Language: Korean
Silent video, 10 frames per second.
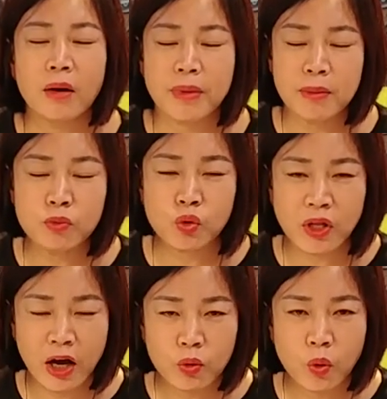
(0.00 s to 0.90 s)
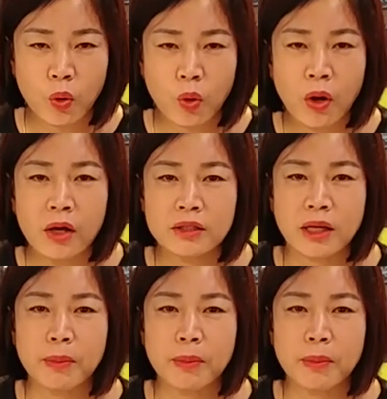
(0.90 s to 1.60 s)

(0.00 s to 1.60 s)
뱀도 나오고, 자,